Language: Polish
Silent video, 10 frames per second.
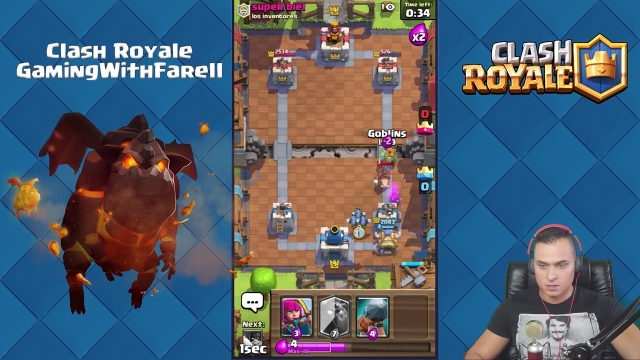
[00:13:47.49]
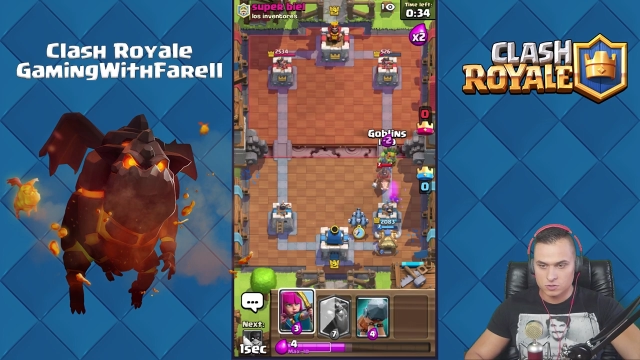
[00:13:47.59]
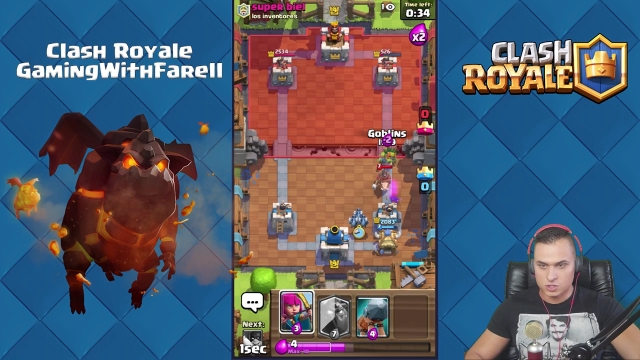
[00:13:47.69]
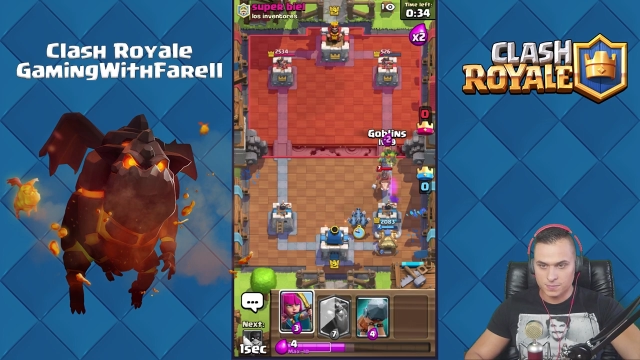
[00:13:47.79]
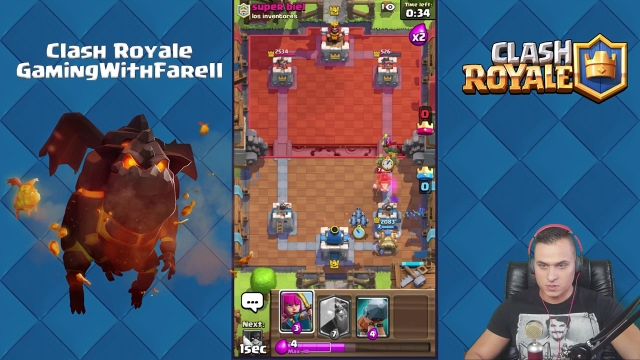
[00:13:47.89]

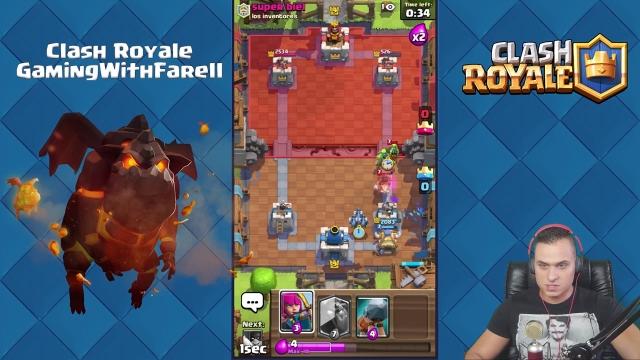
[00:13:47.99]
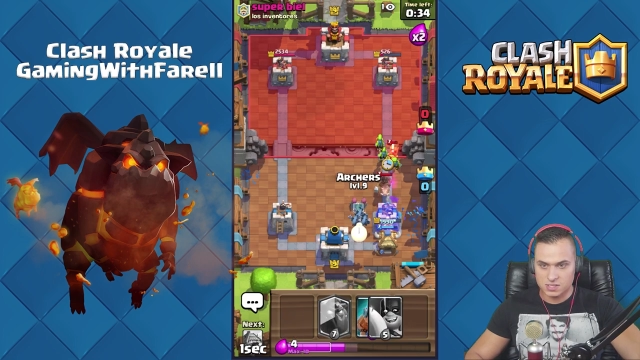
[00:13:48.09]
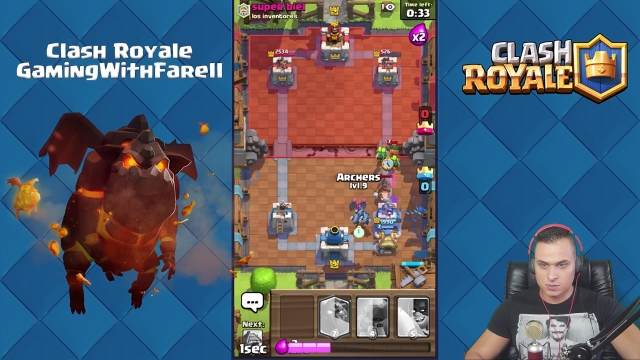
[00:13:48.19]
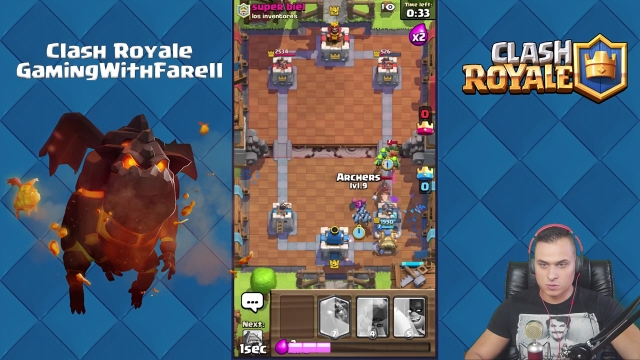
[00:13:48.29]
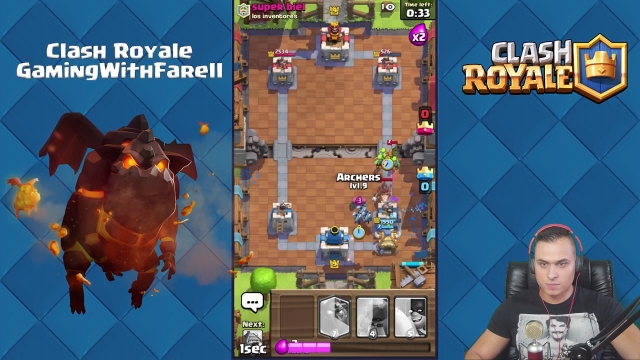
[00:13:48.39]
Szybko z
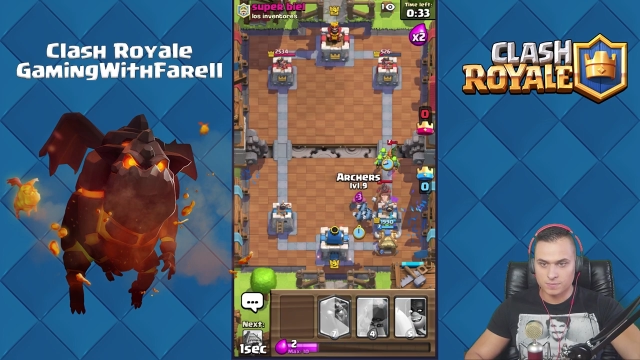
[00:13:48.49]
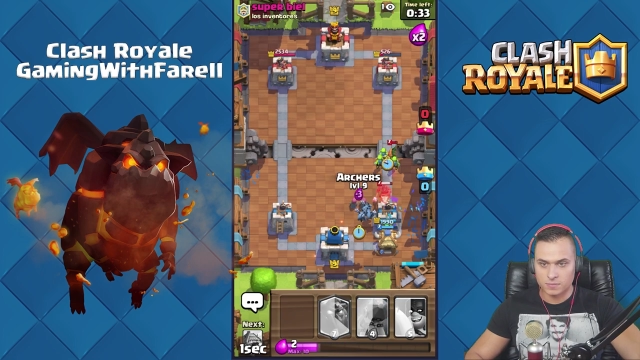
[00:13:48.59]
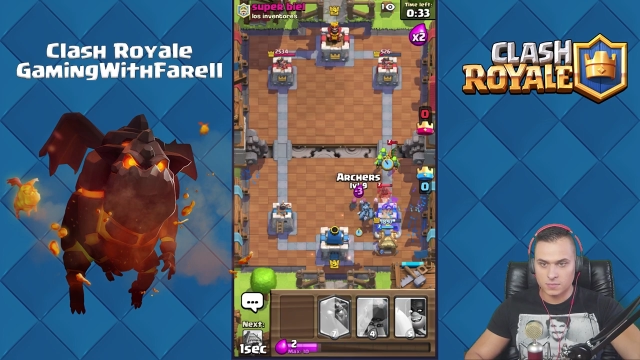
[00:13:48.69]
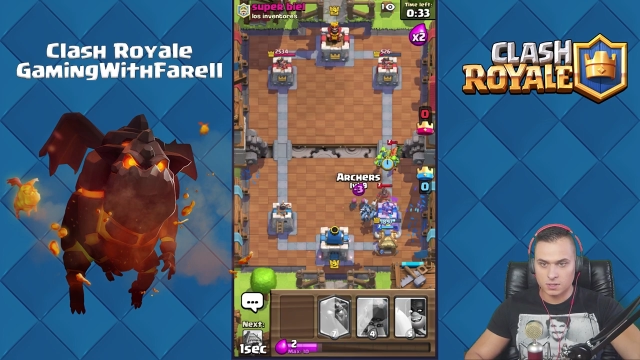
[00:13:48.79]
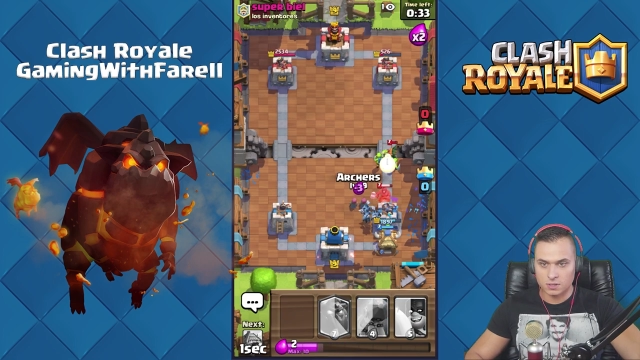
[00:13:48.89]
tyłu.
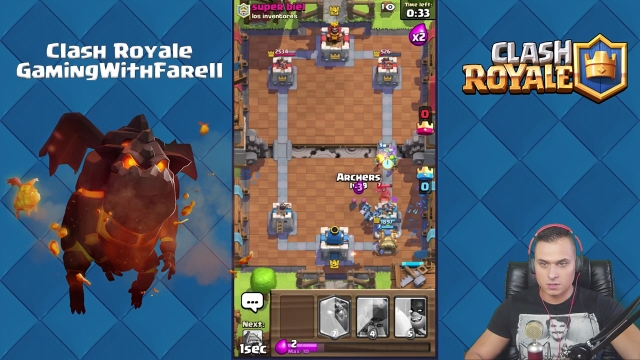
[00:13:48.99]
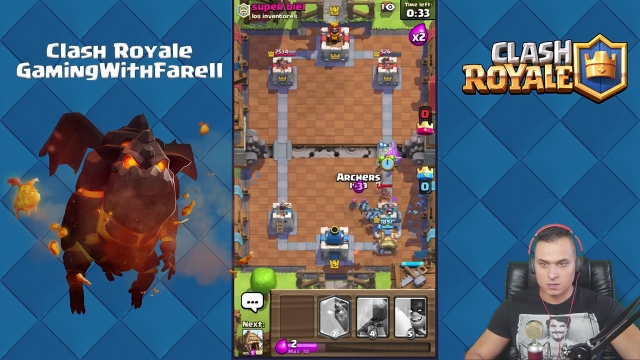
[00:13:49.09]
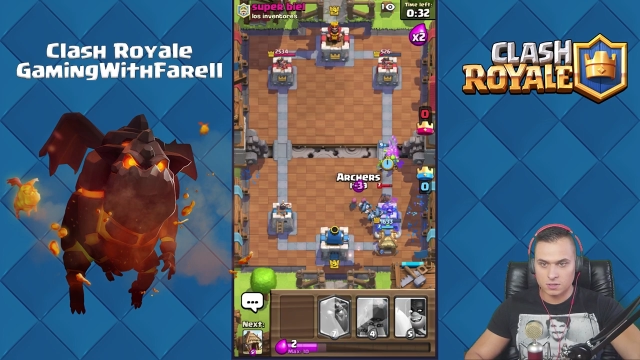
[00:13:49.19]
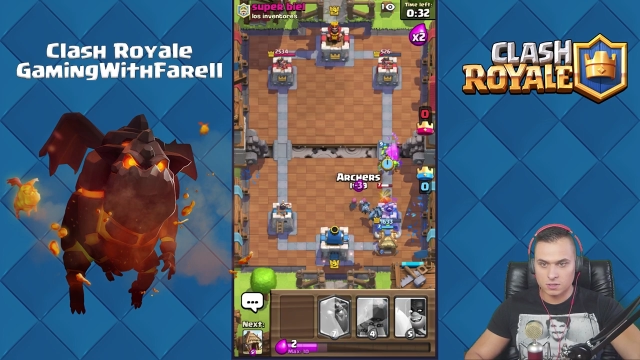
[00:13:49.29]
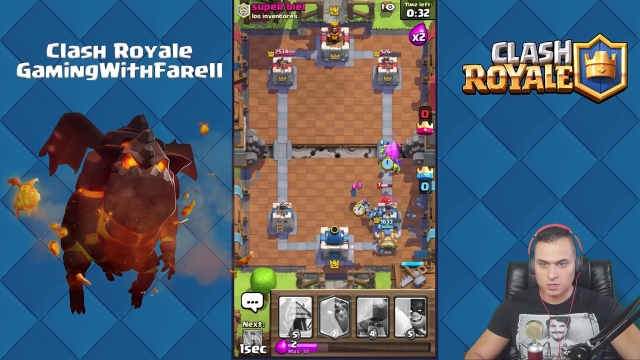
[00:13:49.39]

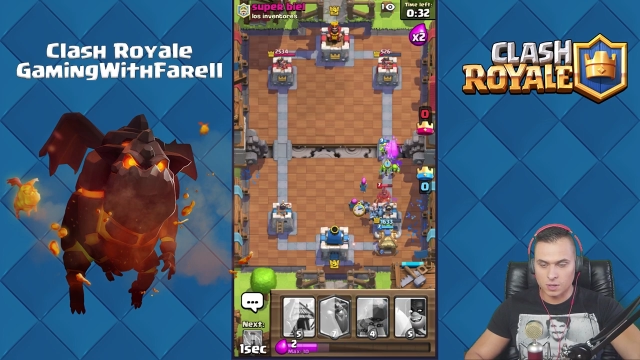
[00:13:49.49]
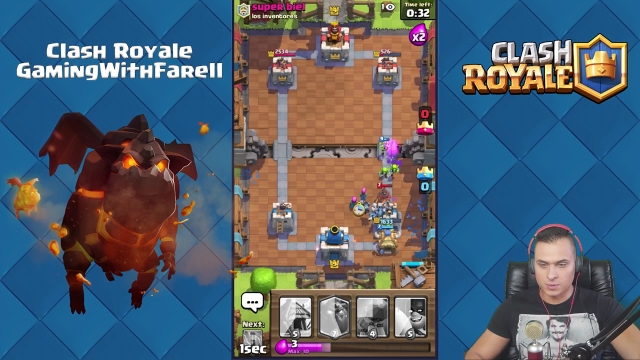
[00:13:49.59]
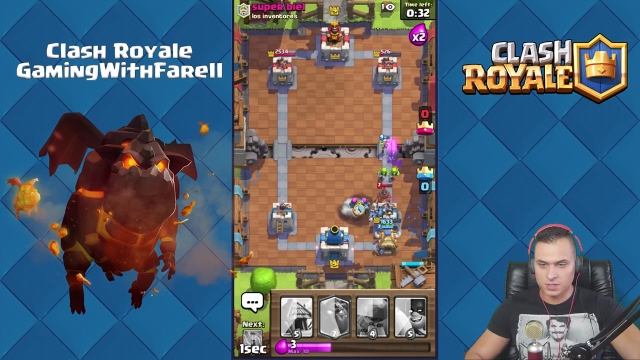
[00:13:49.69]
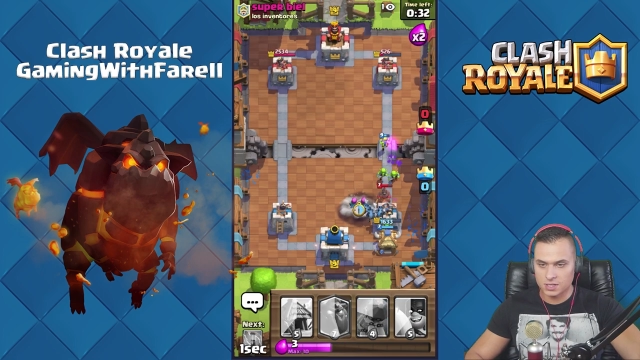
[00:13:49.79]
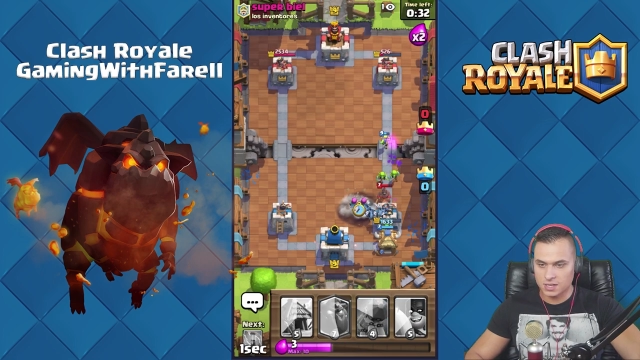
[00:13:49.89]

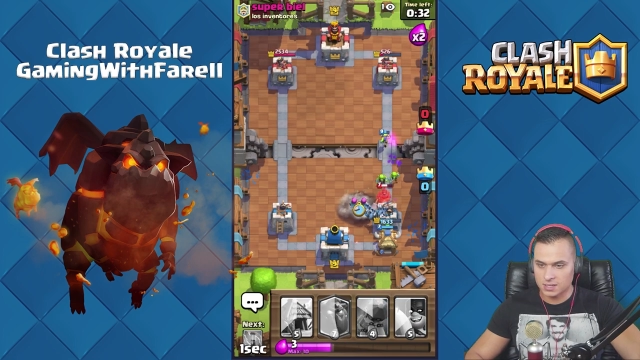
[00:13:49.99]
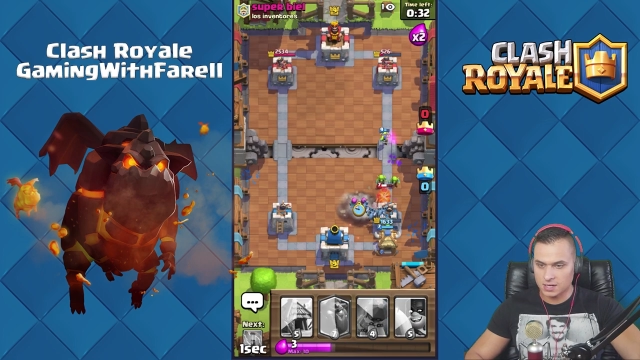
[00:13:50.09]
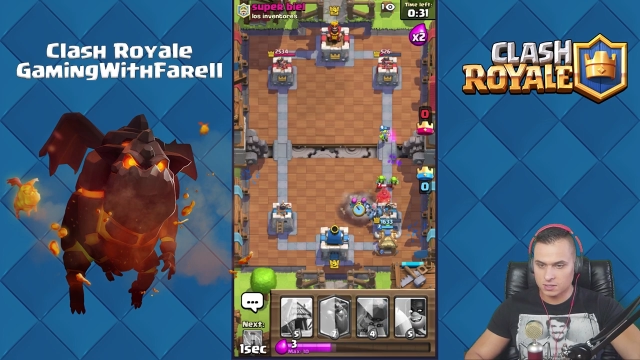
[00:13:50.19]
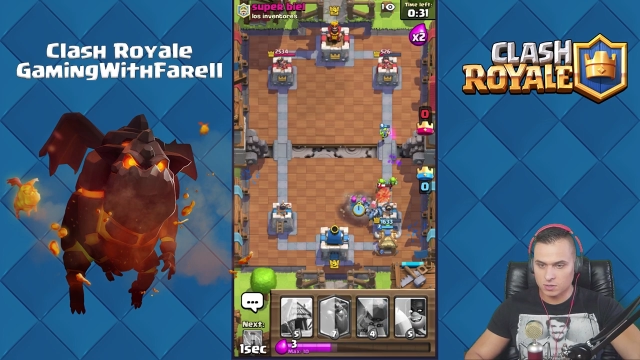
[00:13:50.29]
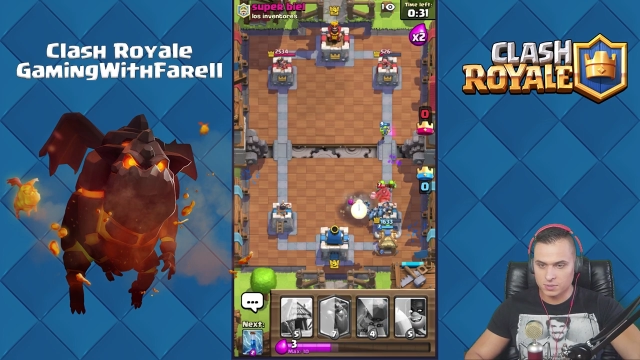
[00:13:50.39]
Gobliny na
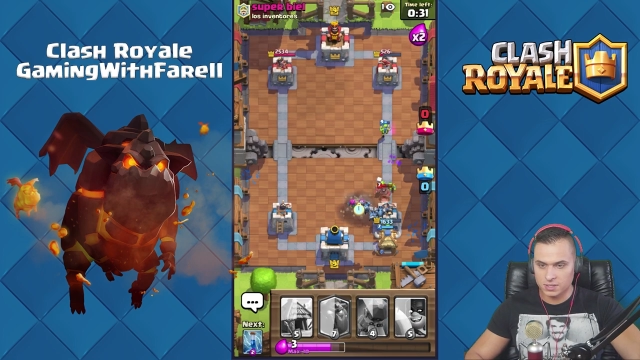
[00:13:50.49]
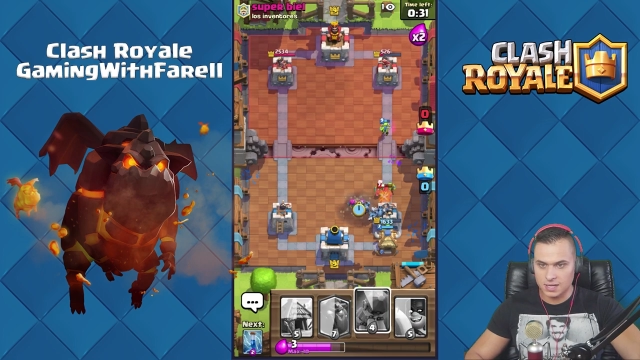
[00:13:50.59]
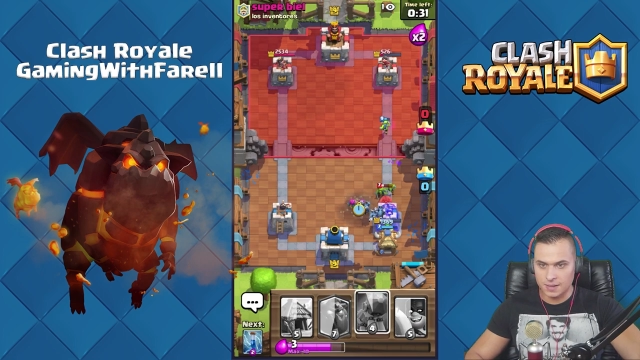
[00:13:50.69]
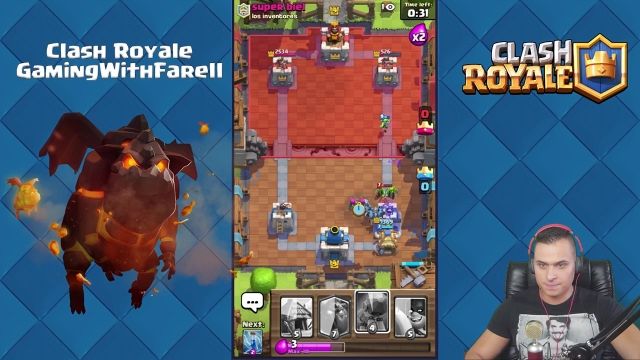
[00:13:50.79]
dart goblina.